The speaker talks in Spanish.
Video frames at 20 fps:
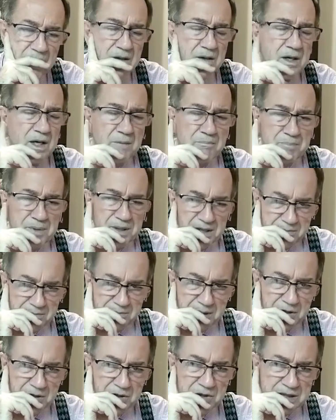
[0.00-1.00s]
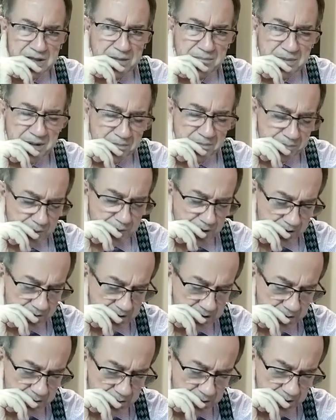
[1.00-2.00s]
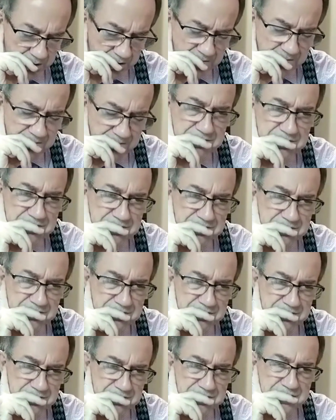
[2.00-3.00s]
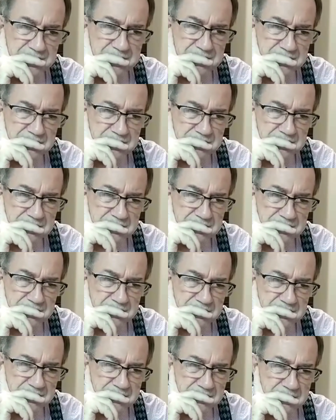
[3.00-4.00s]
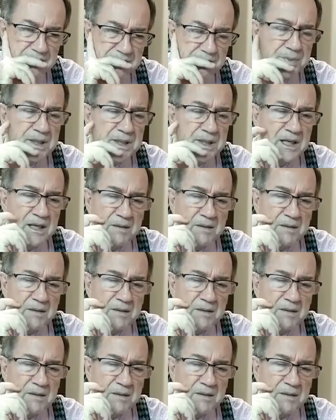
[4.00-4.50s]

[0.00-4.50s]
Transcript: ¿Le pides perdón también por eso a tu hijo? Sí. Pídele